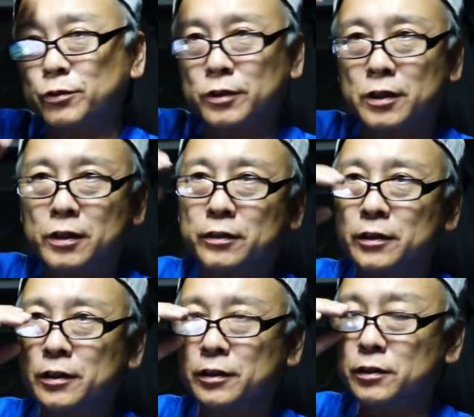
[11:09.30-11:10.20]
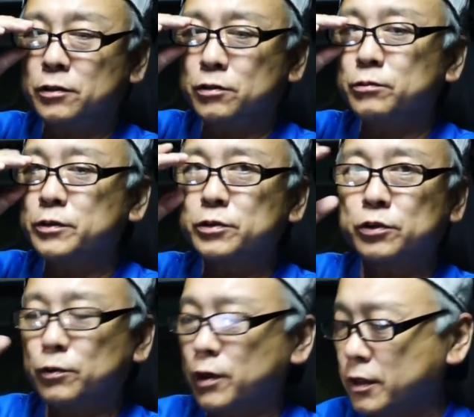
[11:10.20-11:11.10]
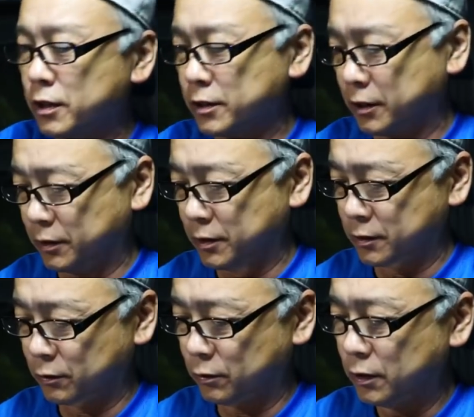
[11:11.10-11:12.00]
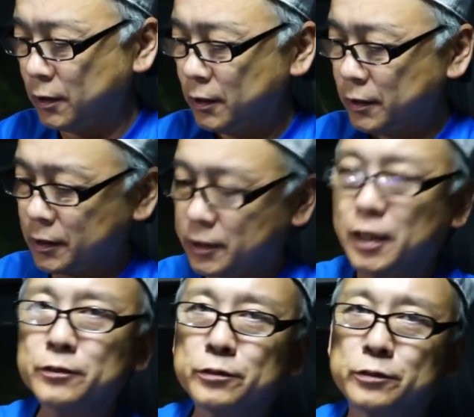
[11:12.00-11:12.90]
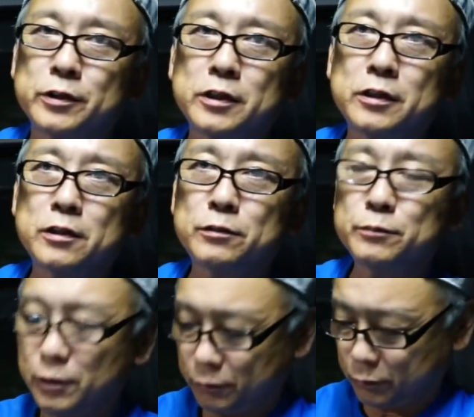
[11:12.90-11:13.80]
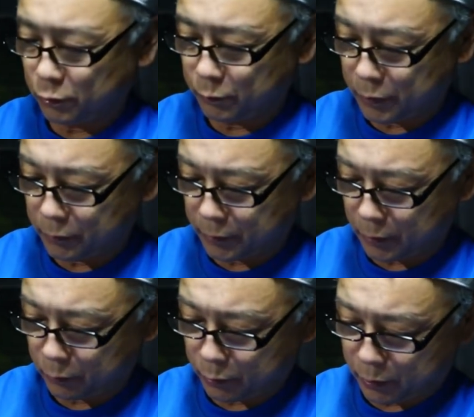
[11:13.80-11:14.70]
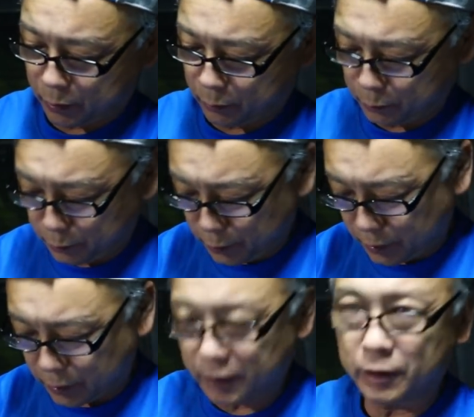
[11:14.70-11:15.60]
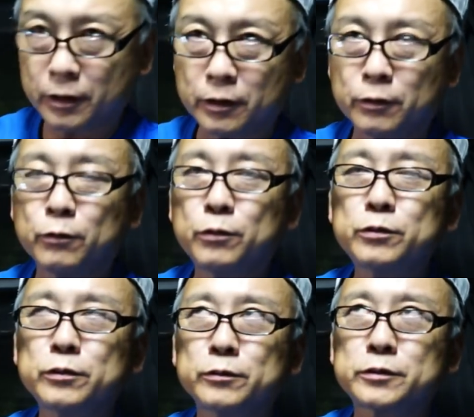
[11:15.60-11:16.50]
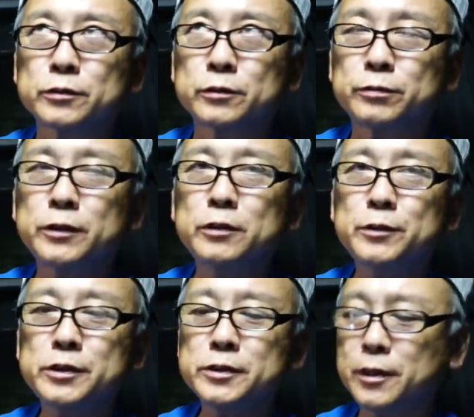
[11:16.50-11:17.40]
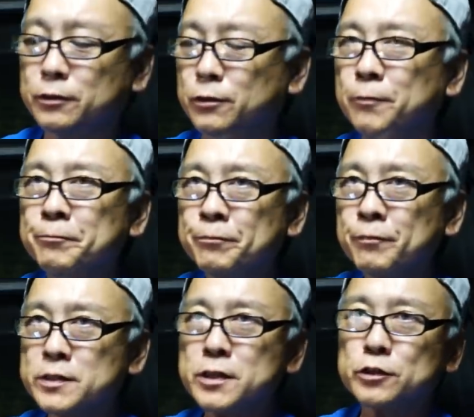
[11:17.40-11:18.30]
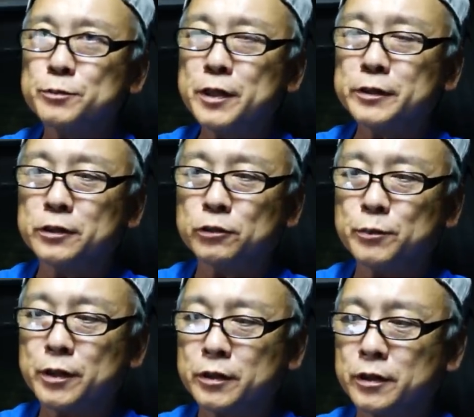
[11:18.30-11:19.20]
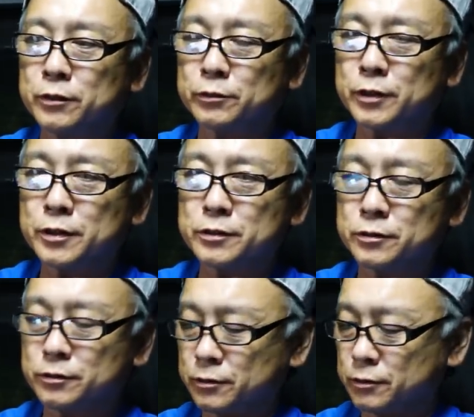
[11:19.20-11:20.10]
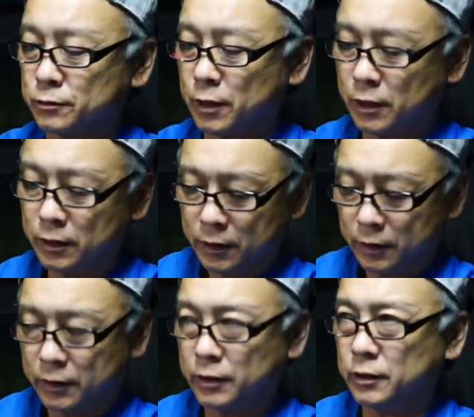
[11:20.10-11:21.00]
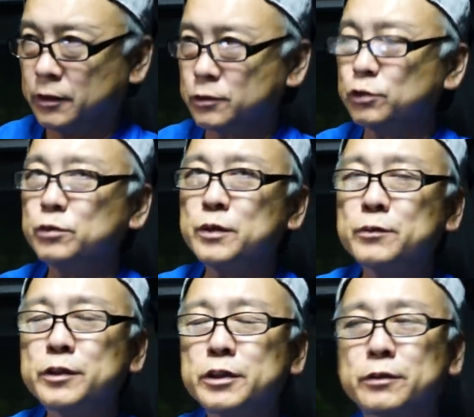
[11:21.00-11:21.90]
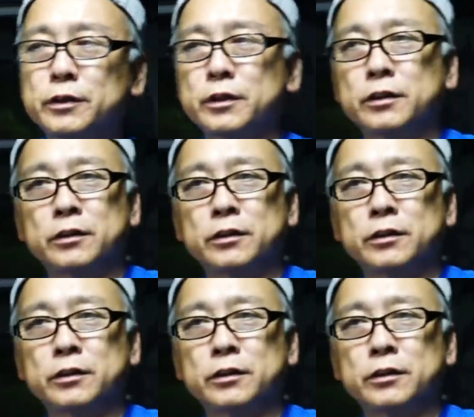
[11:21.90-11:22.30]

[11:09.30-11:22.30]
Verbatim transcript: か、えー、ニコンはちょっとわからないんですけど、えー、キヤノンの EF マウントの場合はね、これね、古い、えー、そのフィルム時代のサードパーティーのメーカーのレンズは、えー、そのままではね、